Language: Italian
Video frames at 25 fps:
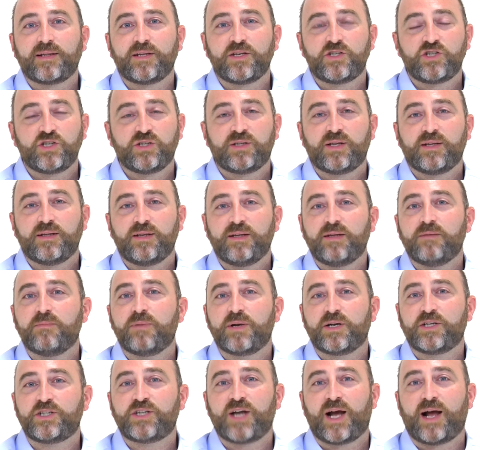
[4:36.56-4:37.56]
dei cittadini
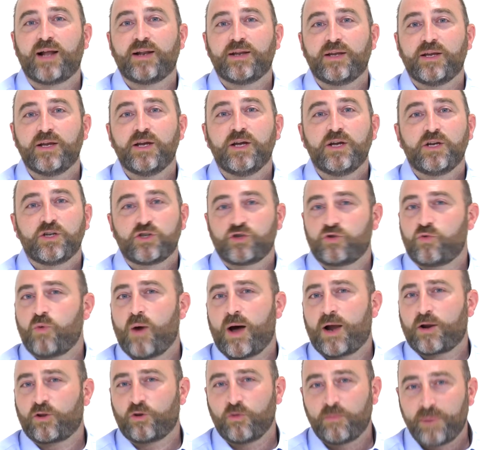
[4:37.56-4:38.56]
bresciani,
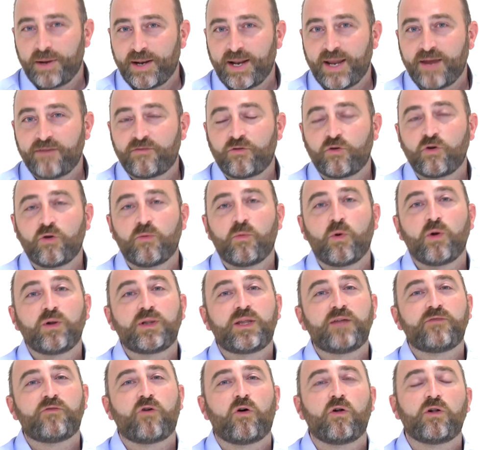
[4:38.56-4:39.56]
sguardo benevolo
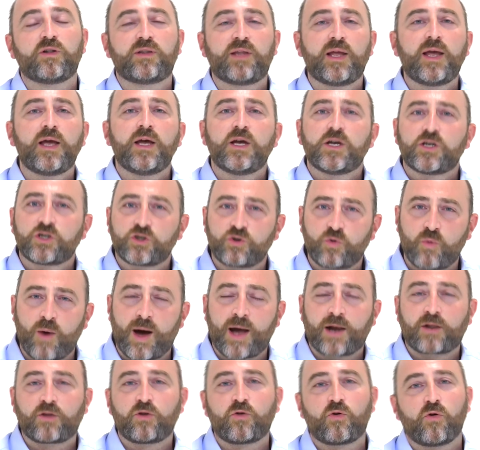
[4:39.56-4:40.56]
molte volte,
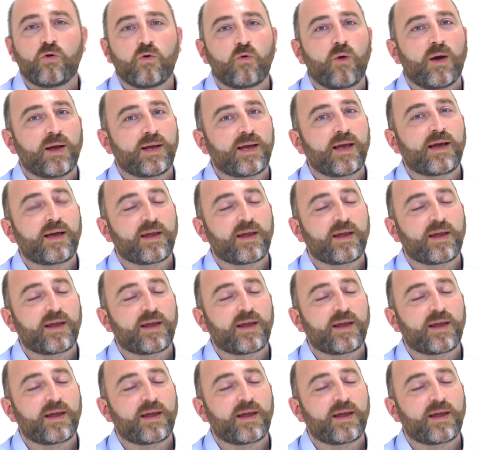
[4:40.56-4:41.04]
sguardo con qualche